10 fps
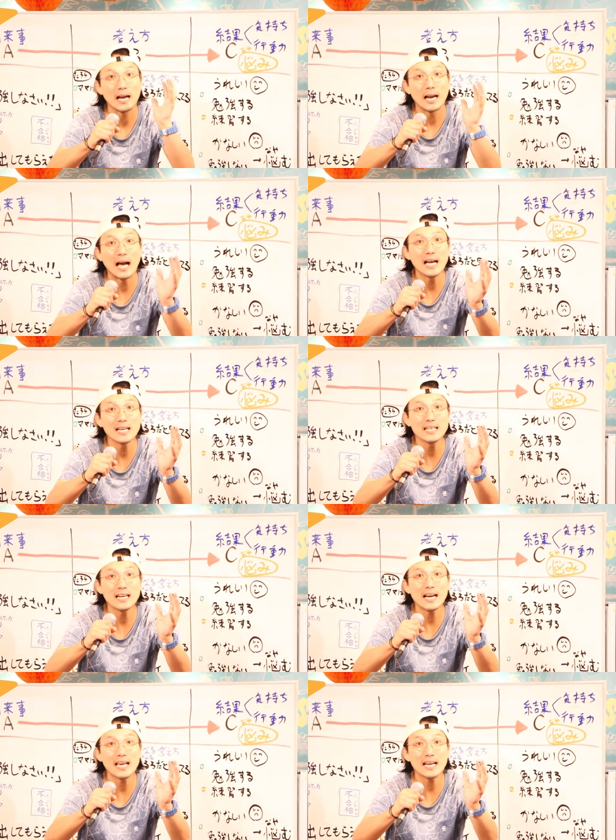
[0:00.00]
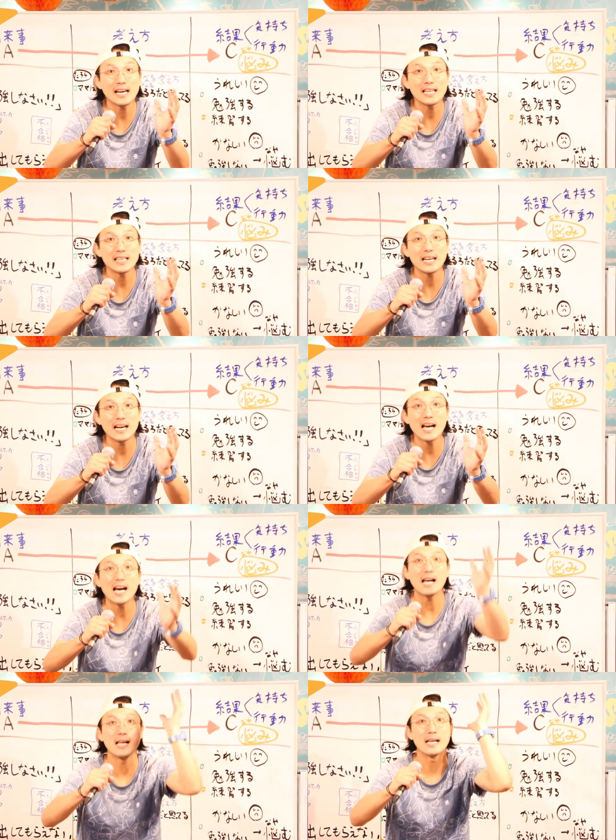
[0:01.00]
考え方
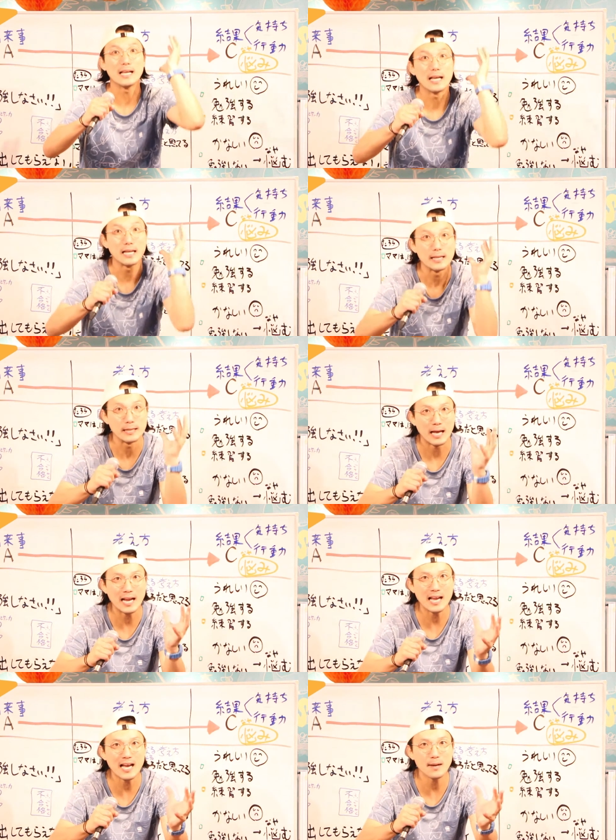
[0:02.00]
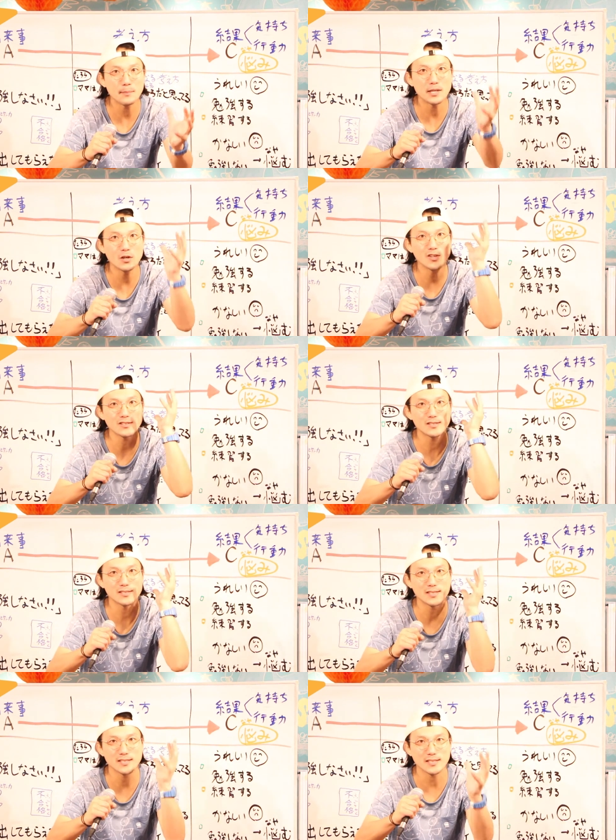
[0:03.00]
が悩みを
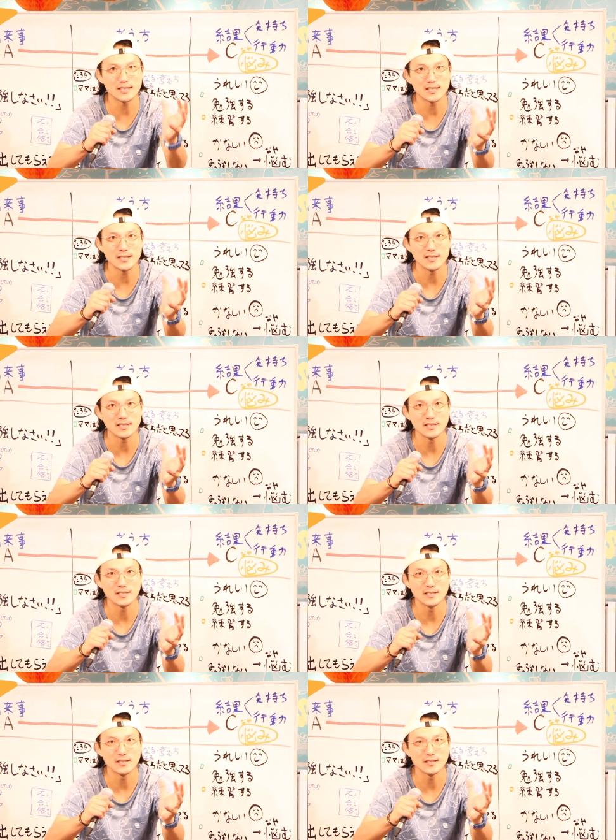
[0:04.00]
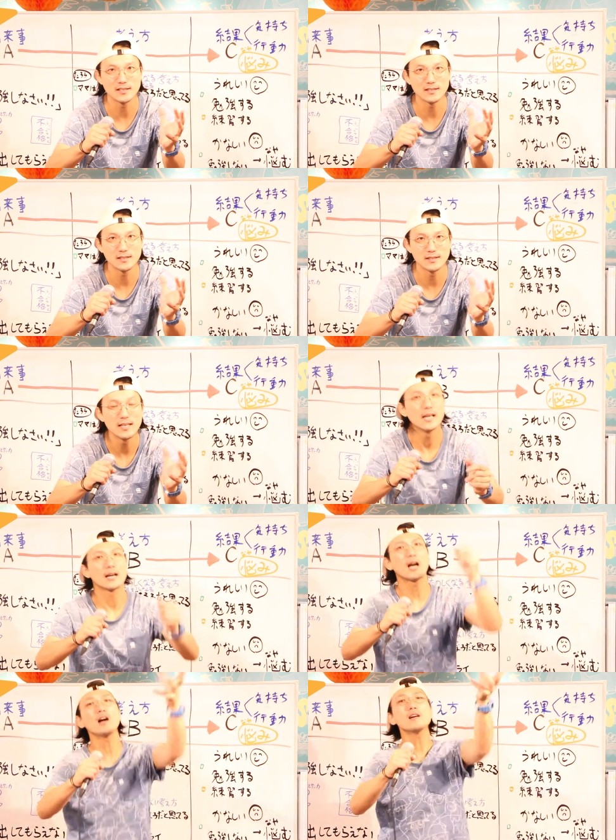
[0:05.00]
作る。
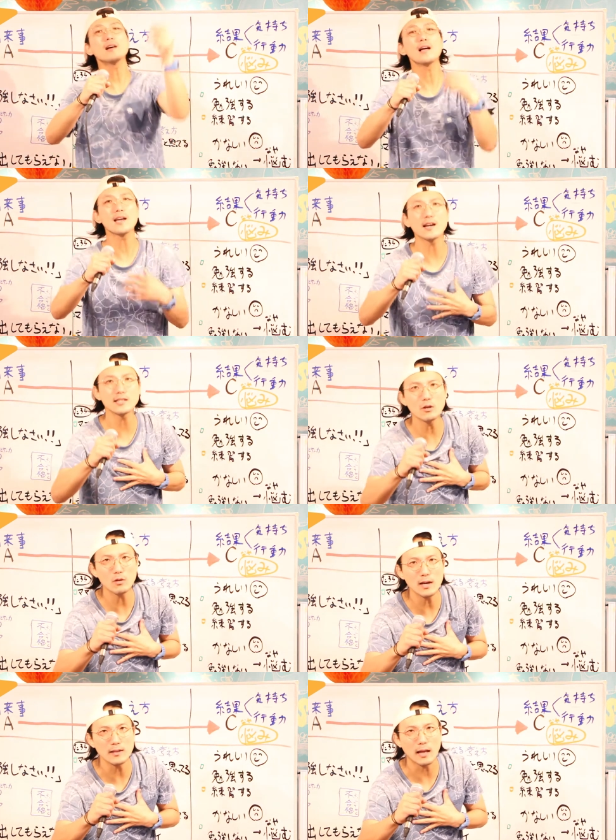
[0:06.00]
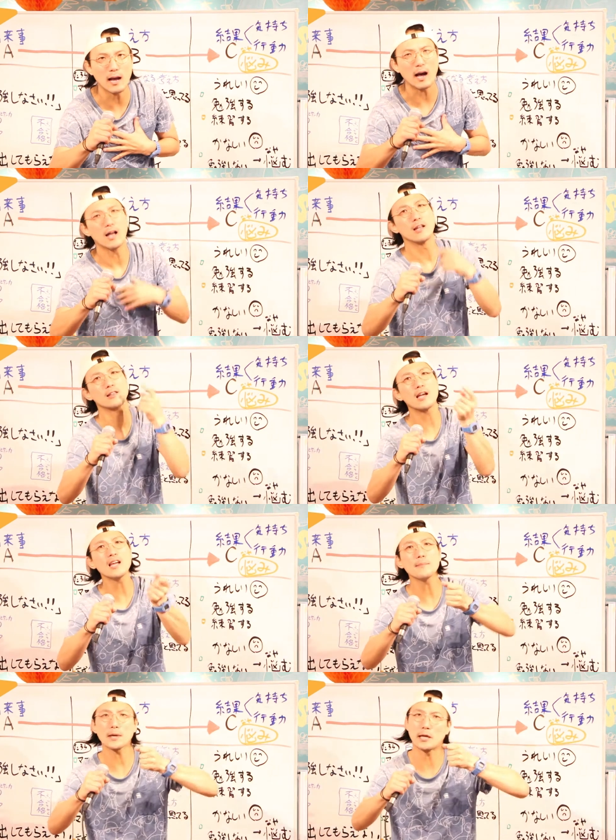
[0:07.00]
考え方を変えたら
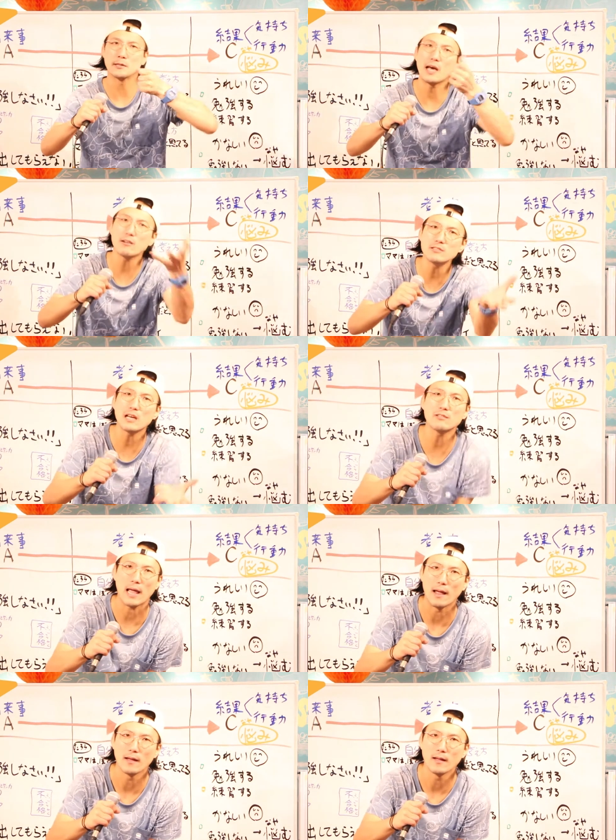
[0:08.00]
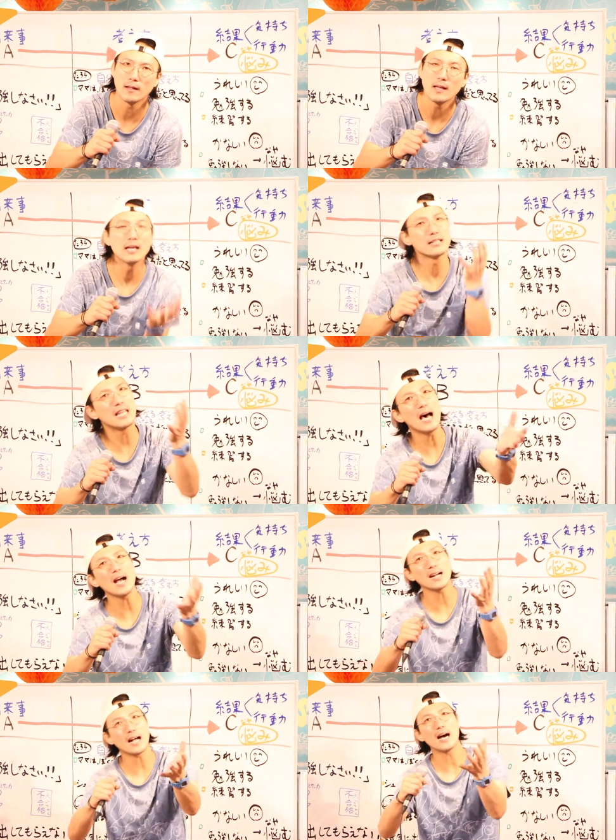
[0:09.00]
悩みがなくなるね
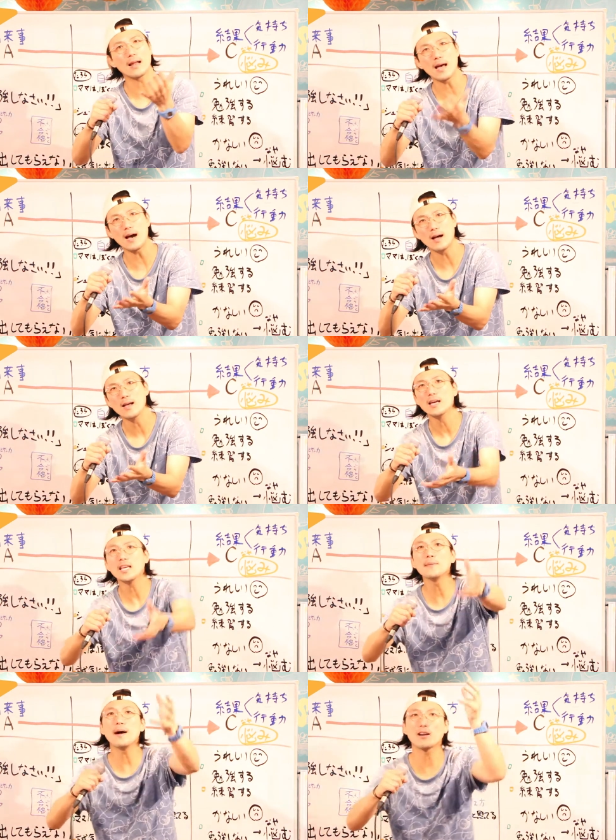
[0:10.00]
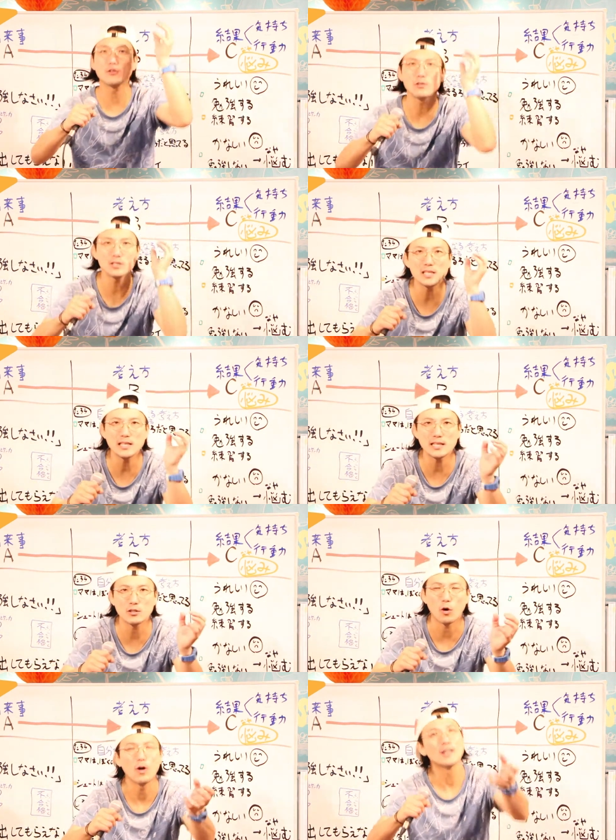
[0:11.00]
だから、今苦しい人、